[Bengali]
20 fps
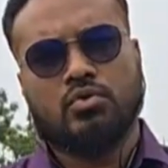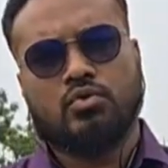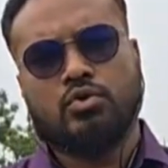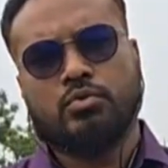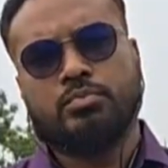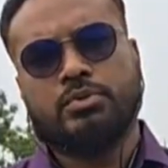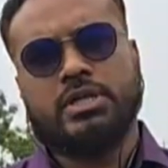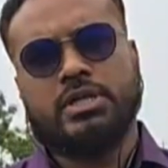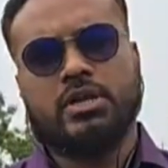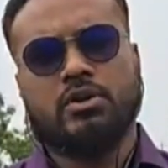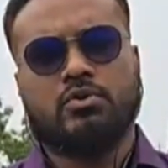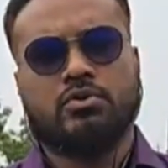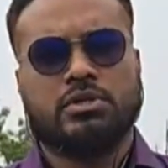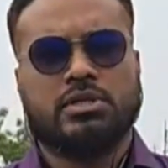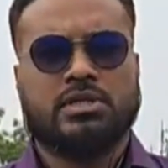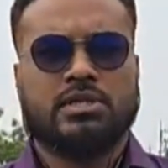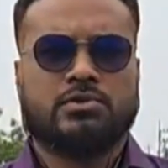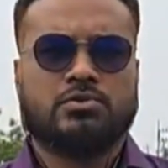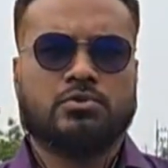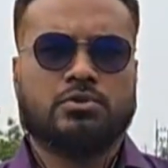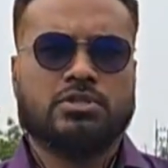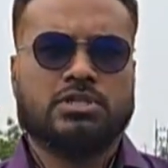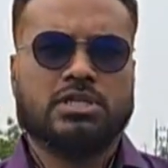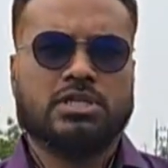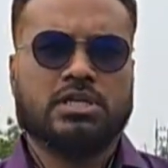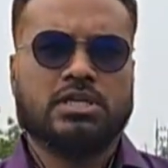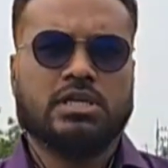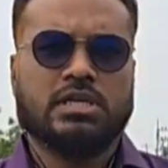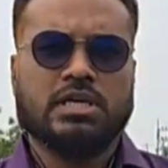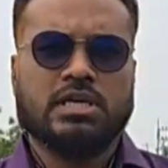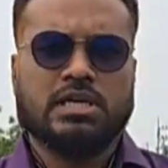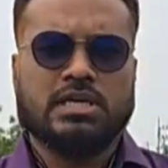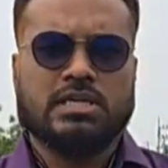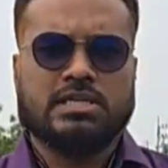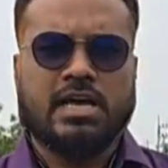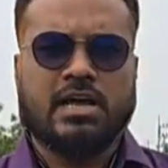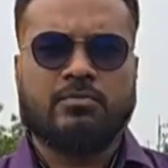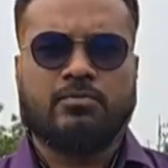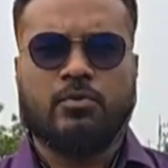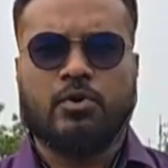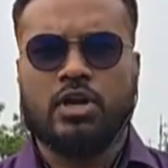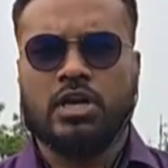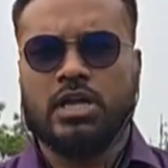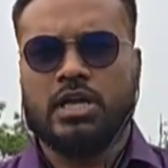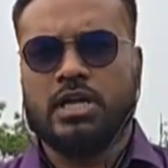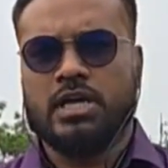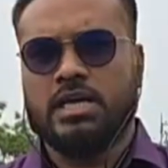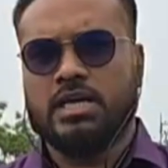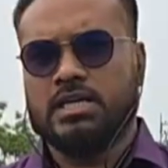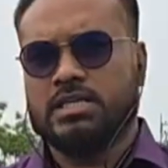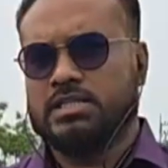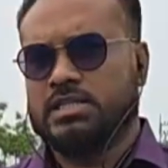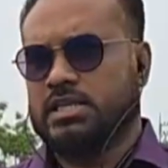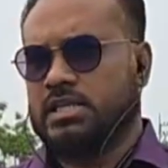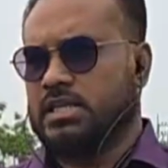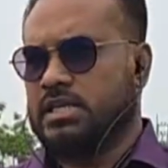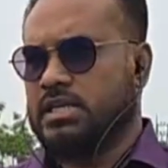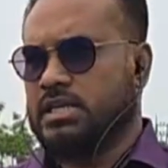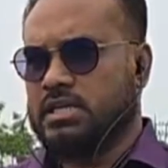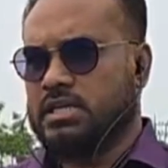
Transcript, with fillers: খুব ধীর গতিতে চলছে যার ফলে এই যে